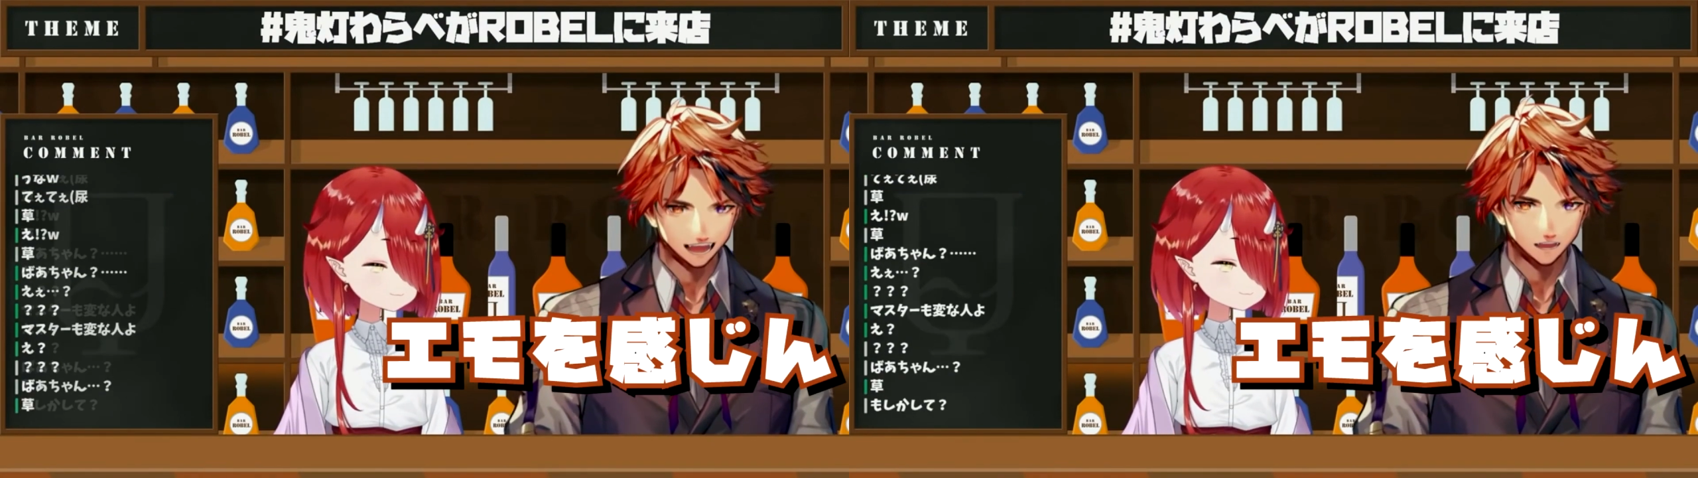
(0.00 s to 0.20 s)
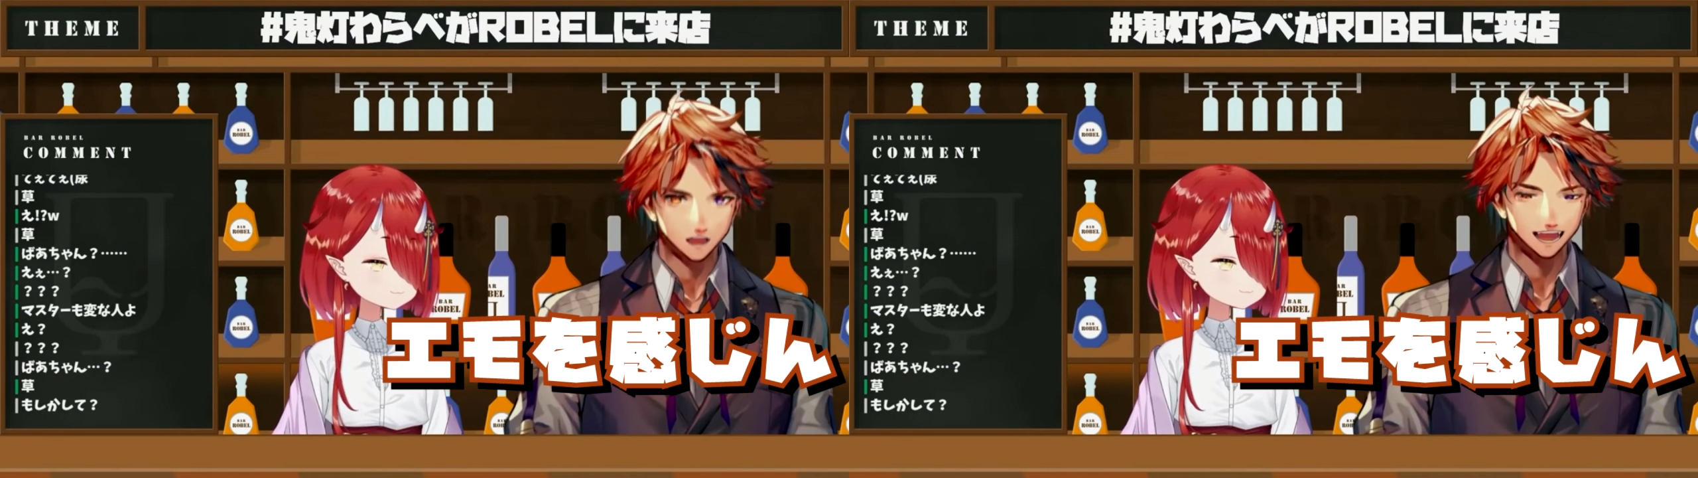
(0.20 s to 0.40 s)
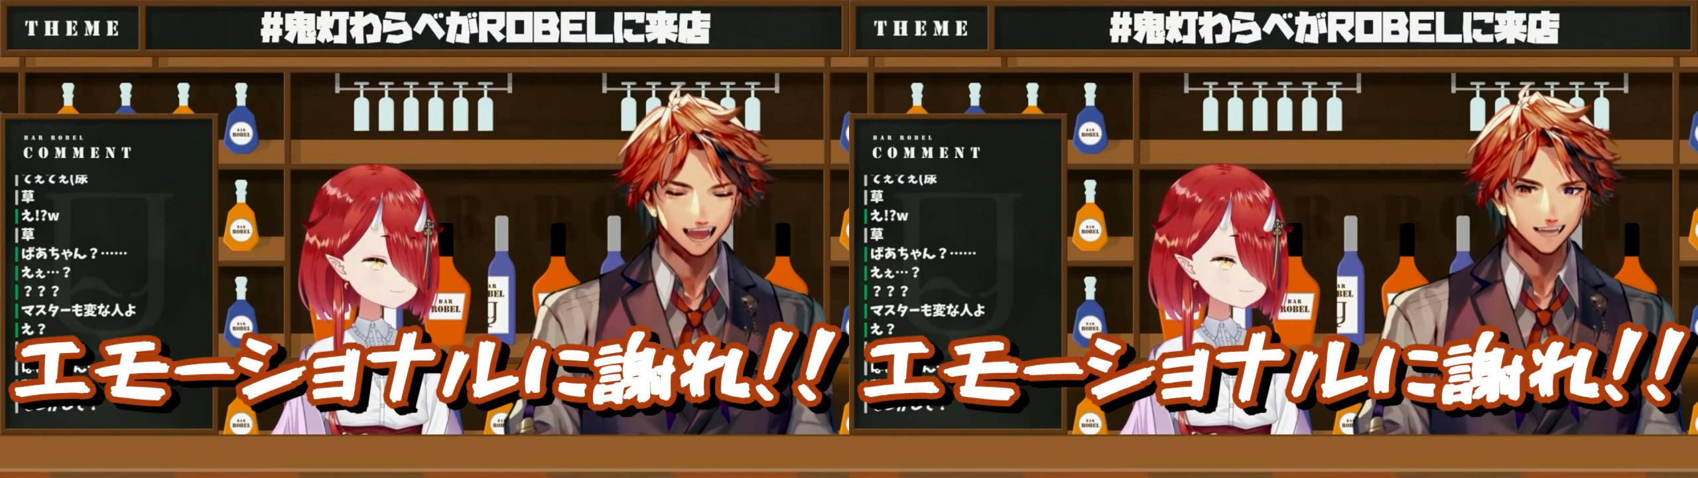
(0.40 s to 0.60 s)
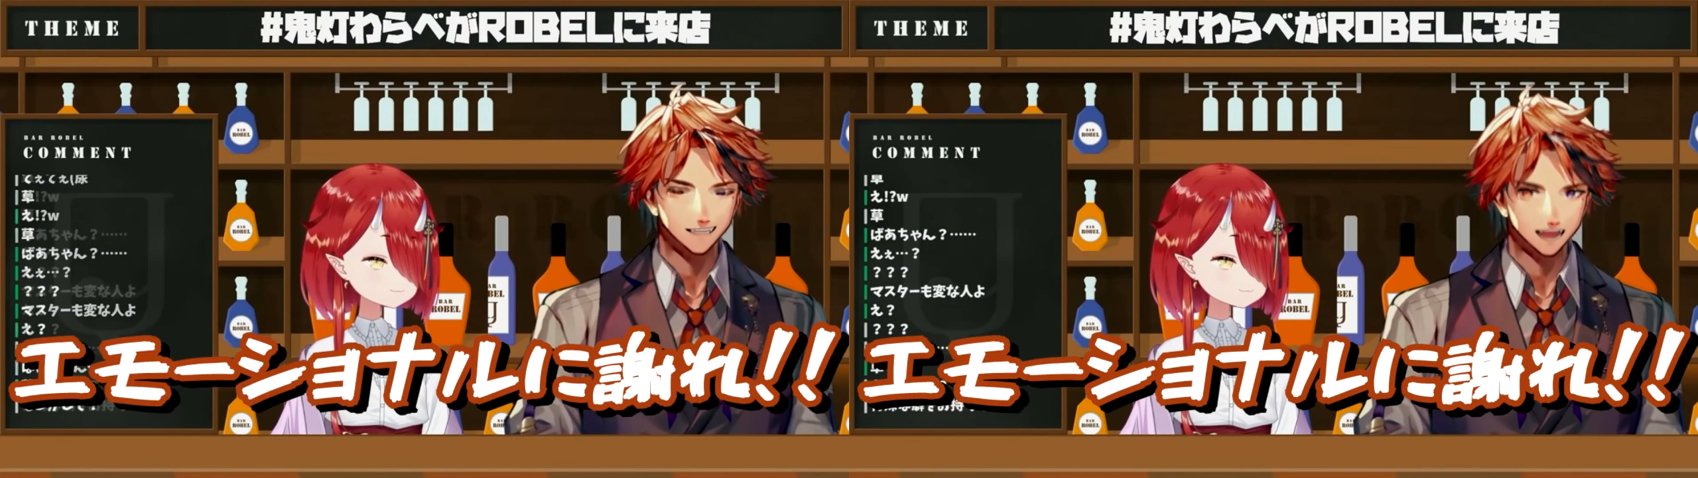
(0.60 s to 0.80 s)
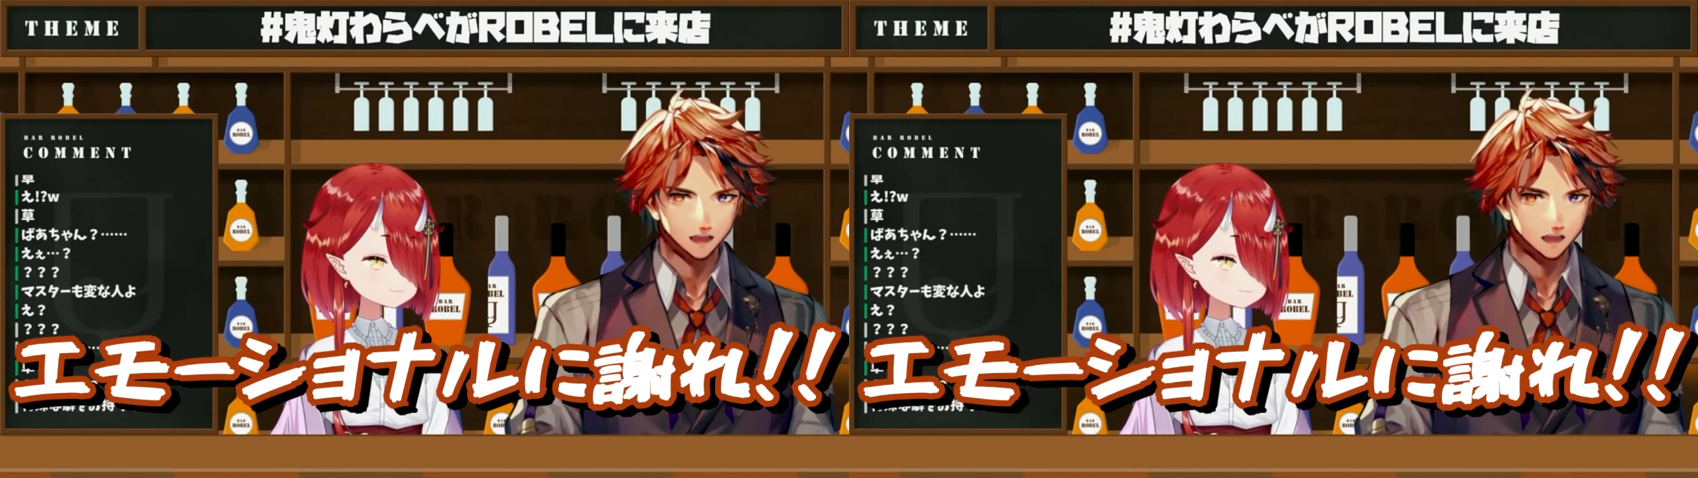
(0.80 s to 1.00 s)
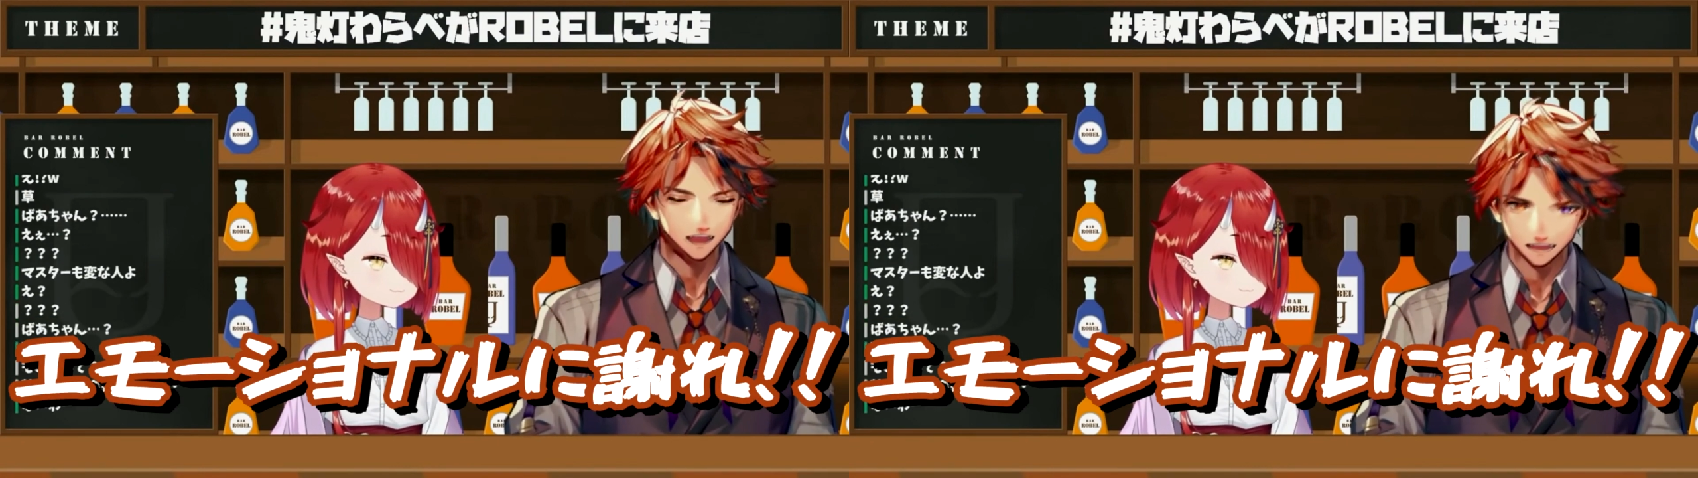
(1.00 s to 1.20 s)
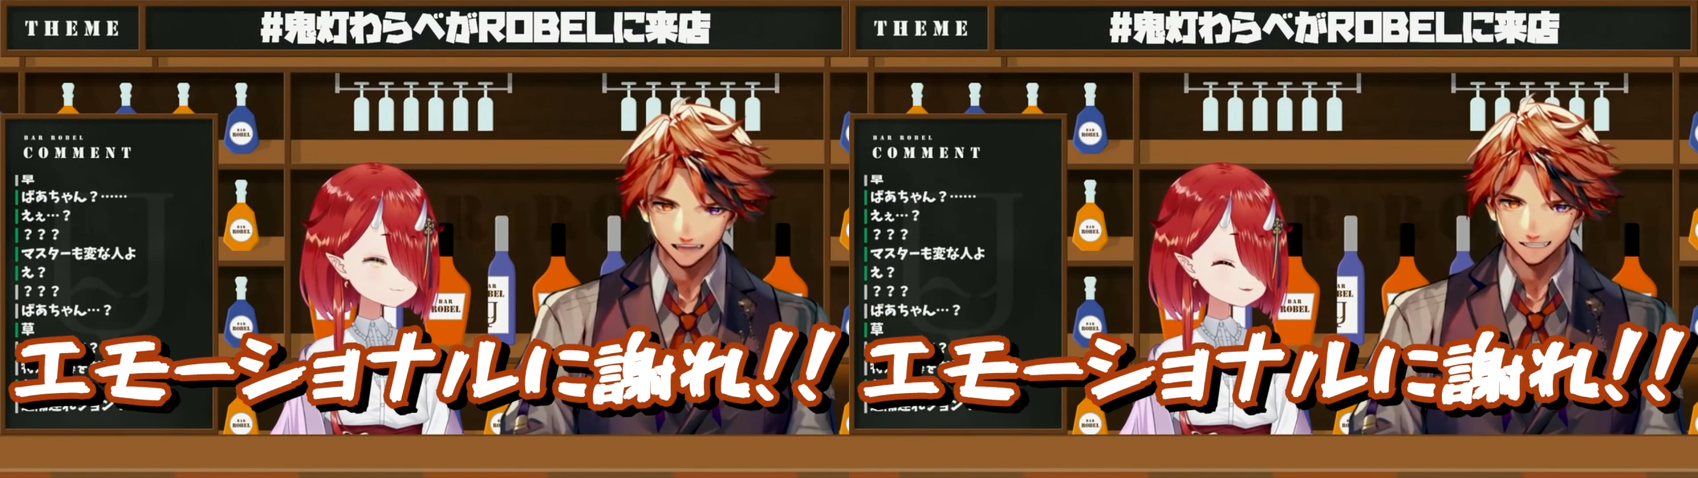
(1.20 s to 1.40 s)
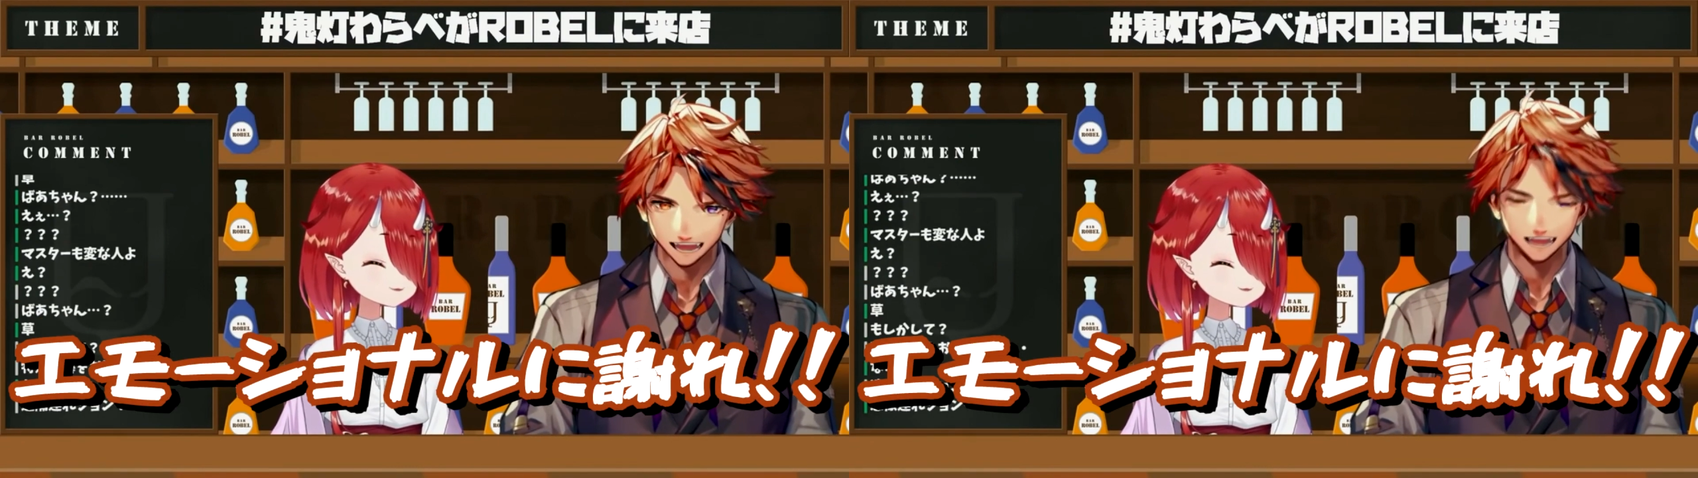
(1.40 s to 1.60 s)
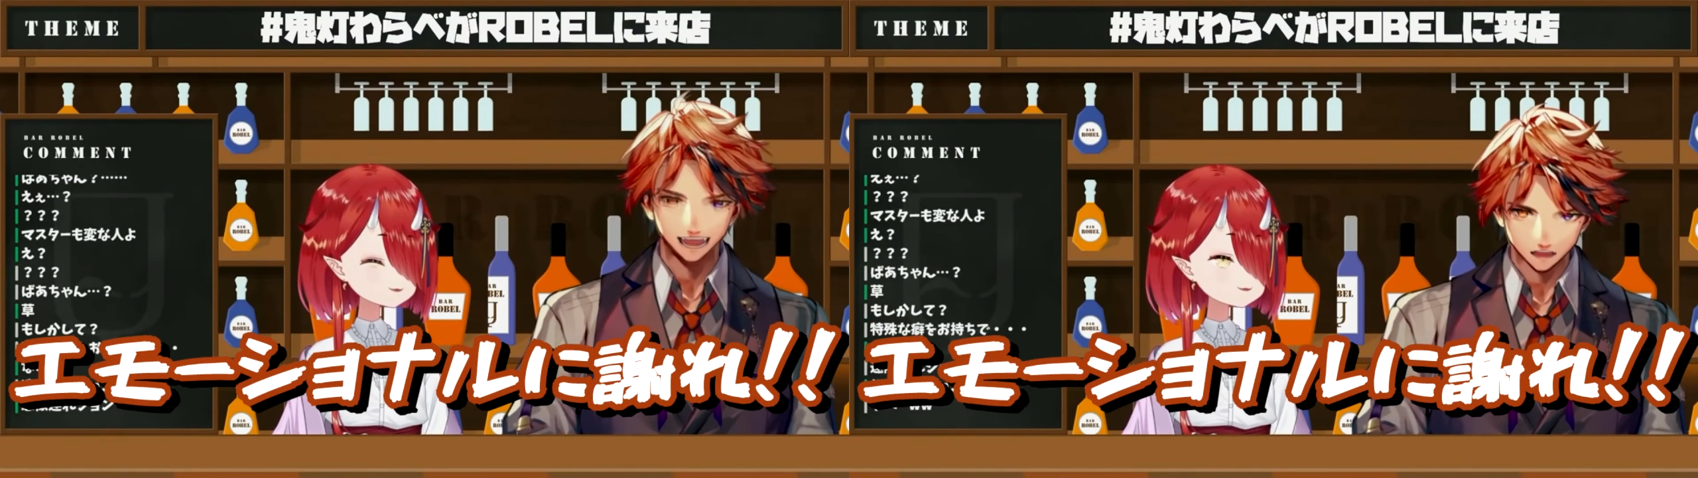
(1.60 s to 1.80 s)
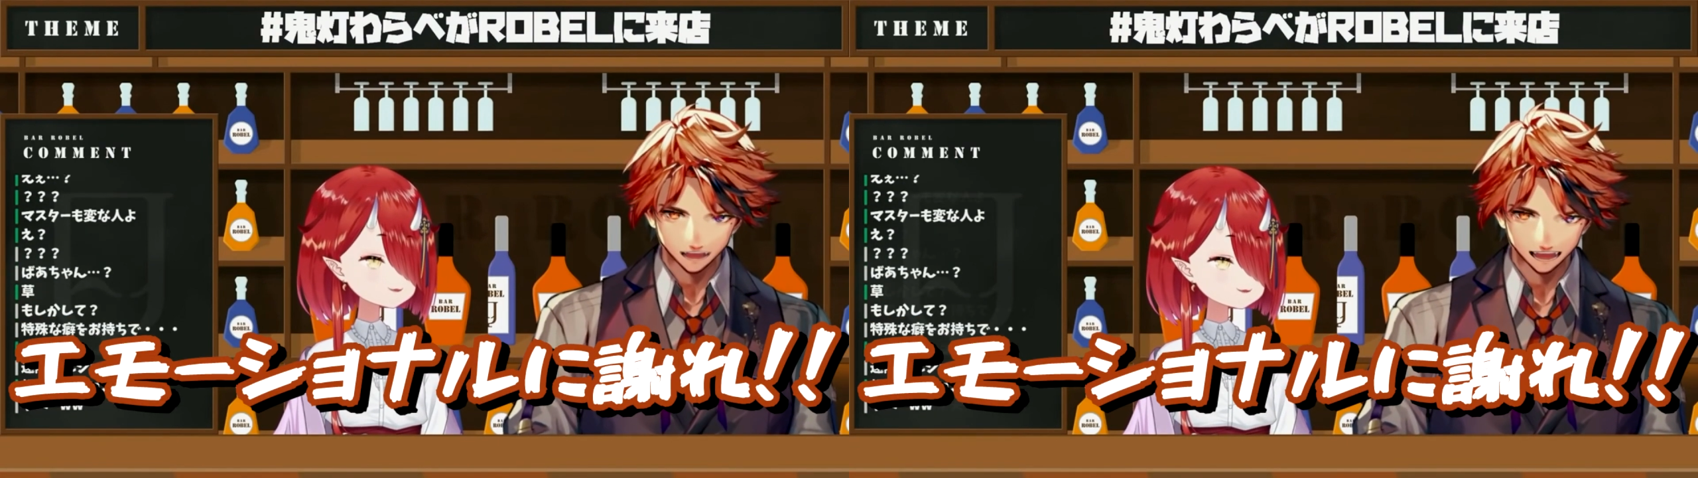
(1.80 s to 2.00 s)
感じエモーショナルに謝れお
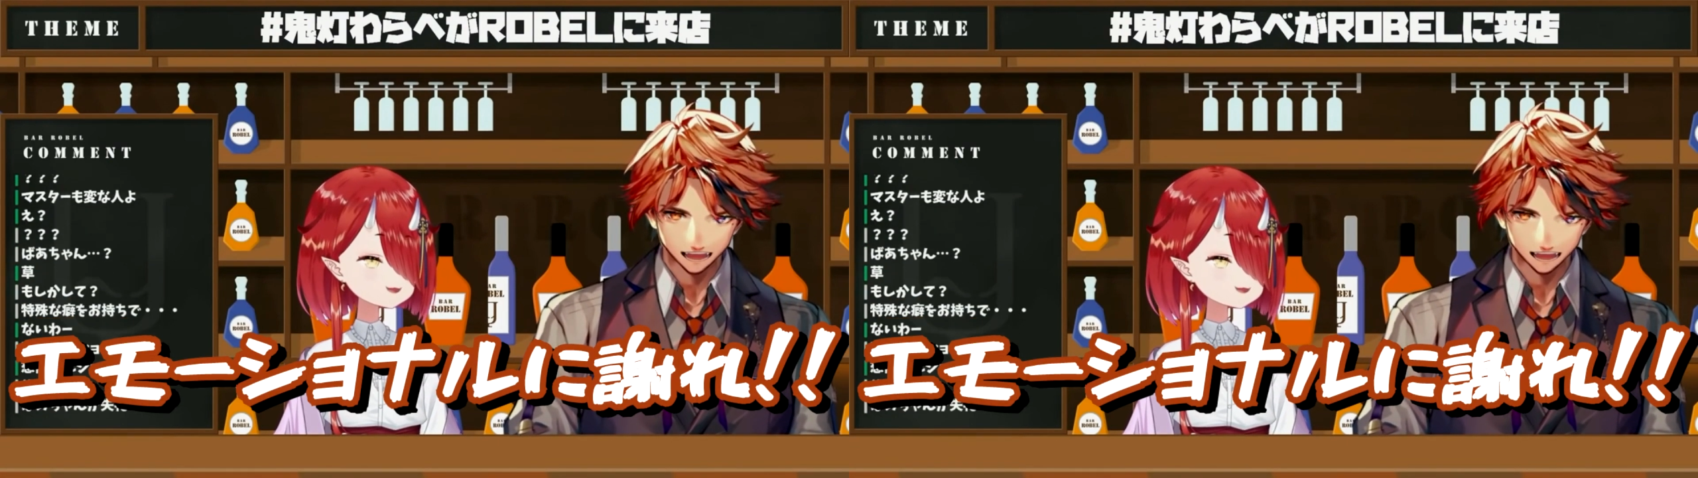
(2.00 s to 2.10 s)
前